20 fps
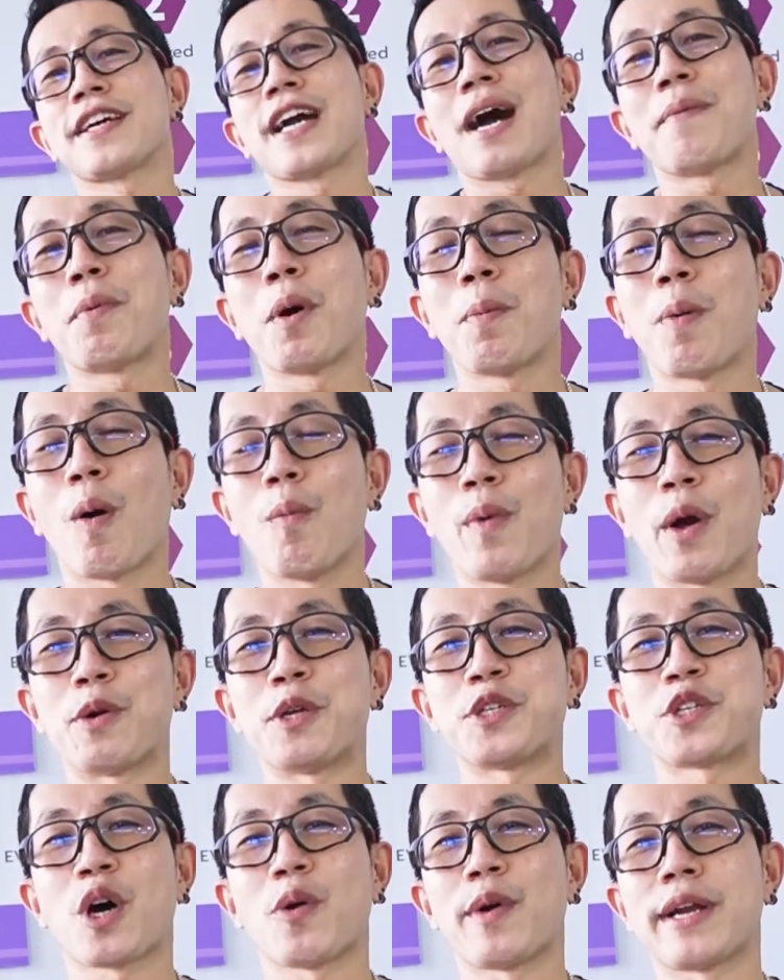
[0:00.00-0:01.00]
ดีครับพวกผมเบล
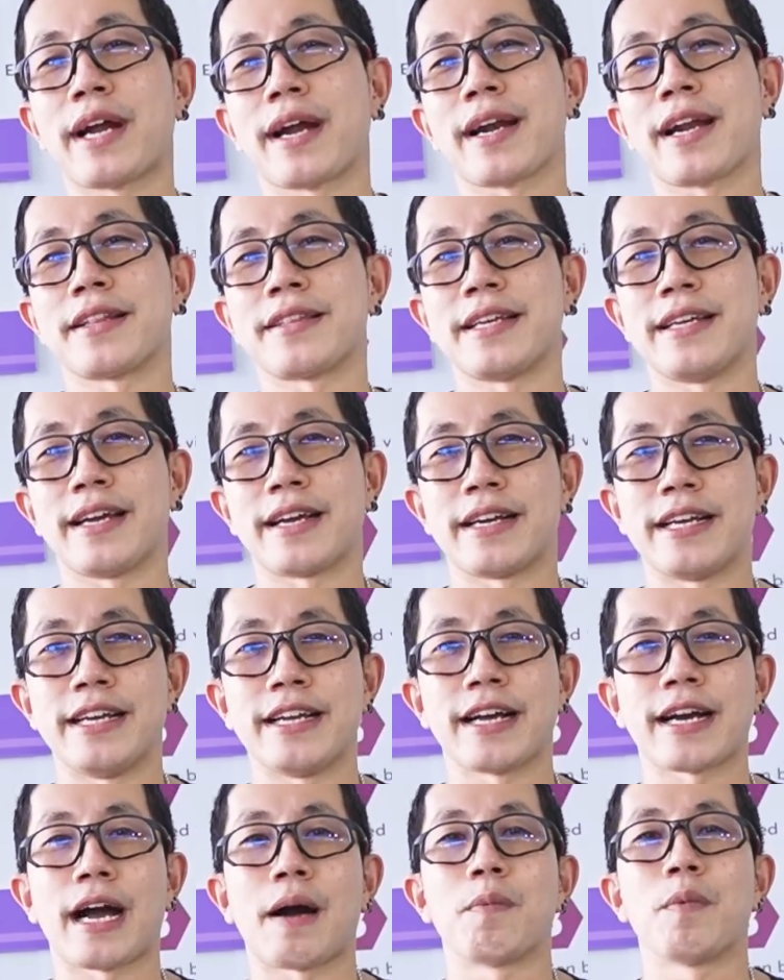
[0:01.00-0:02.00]
ที่ช่องเวลาการันตีอย่าง
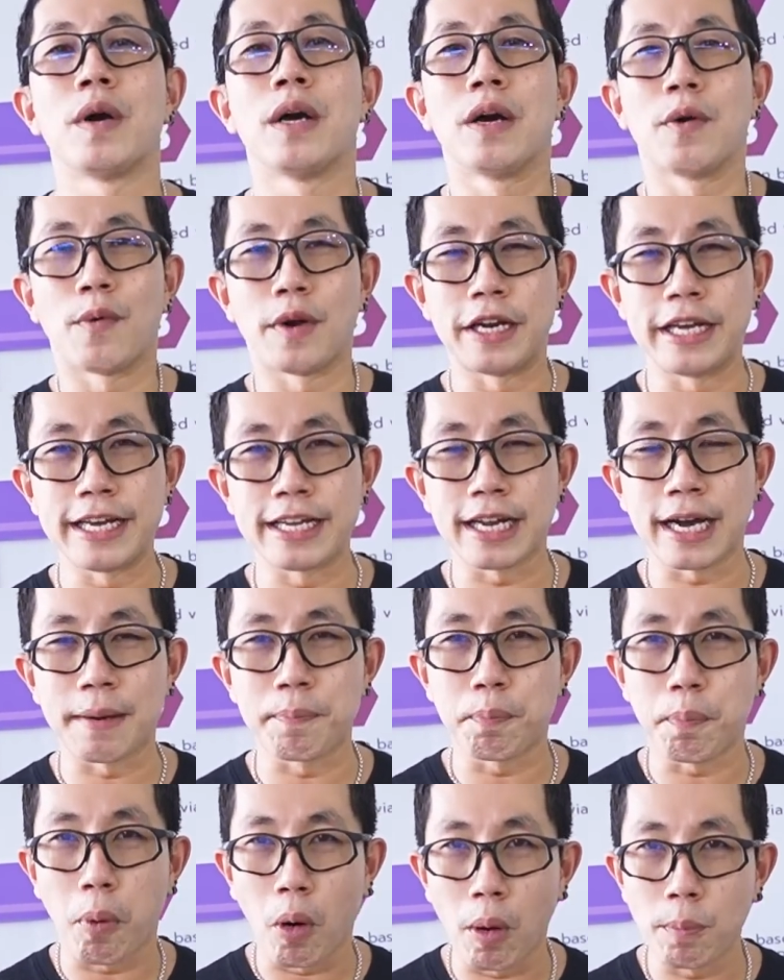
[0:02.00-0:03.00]
นี้นะครับ วันนี้นะค
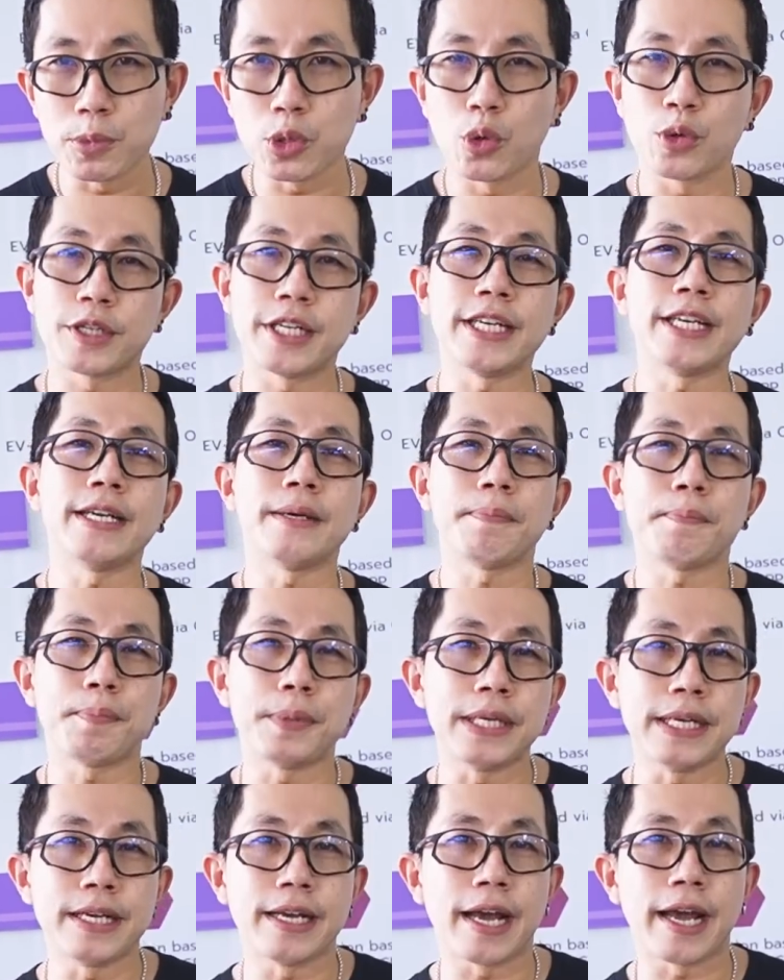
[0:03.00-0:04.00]
รับผมอยู่ที่
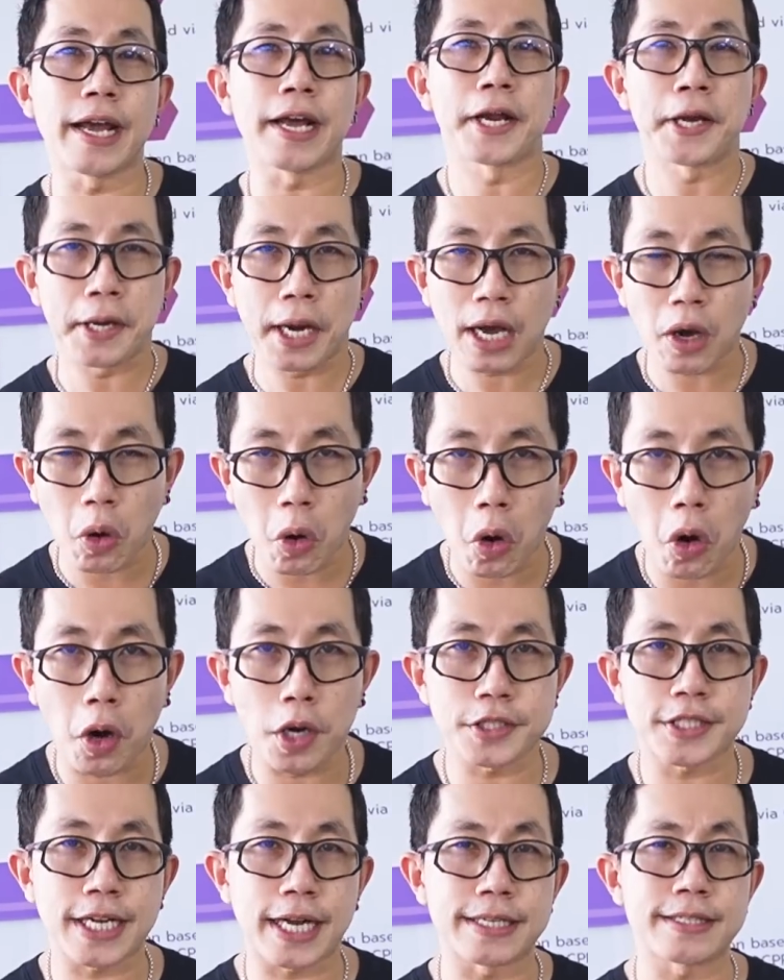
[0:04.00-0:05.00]
PA นค
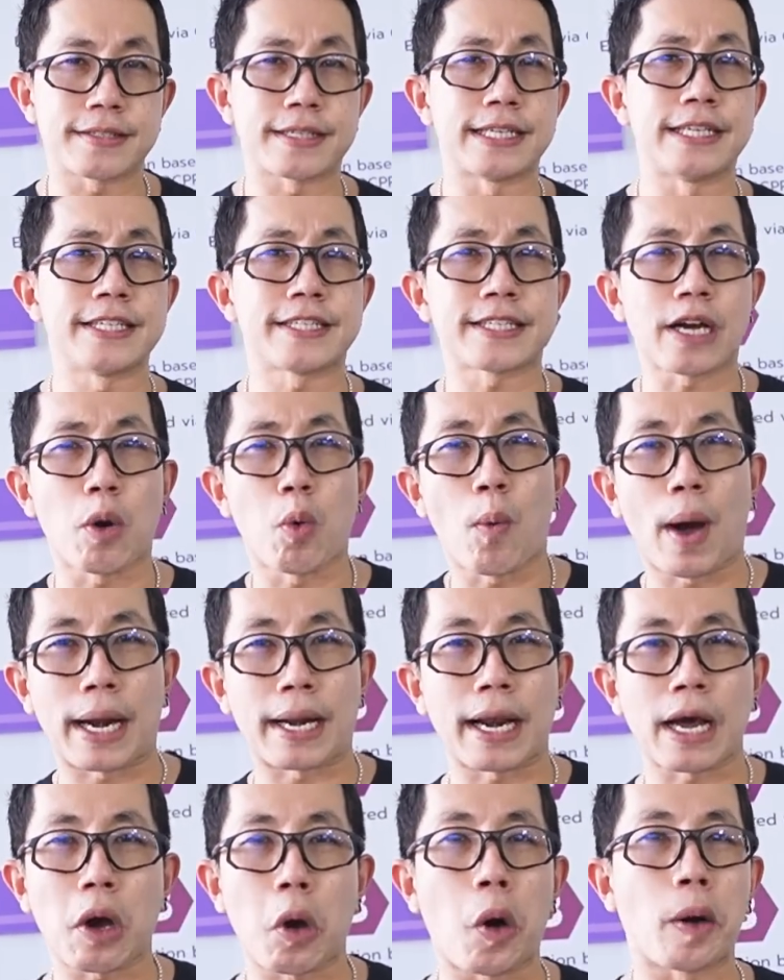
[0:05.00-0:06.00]
รชัยศรีจังหวัด
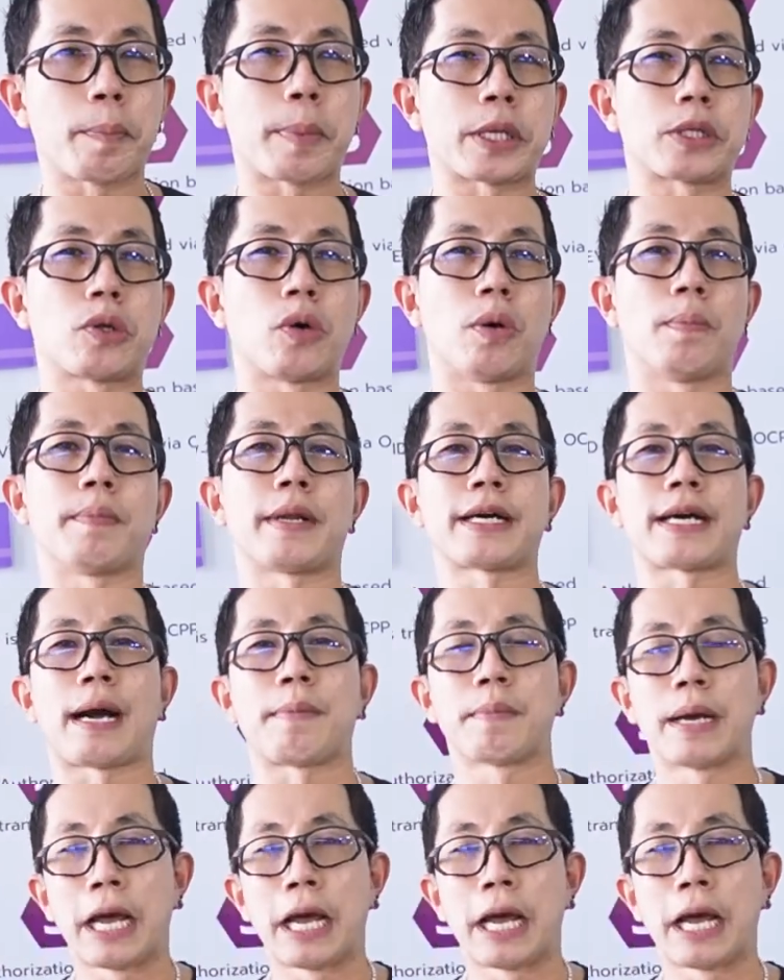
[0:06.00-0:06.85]
นครปฐมนะครับ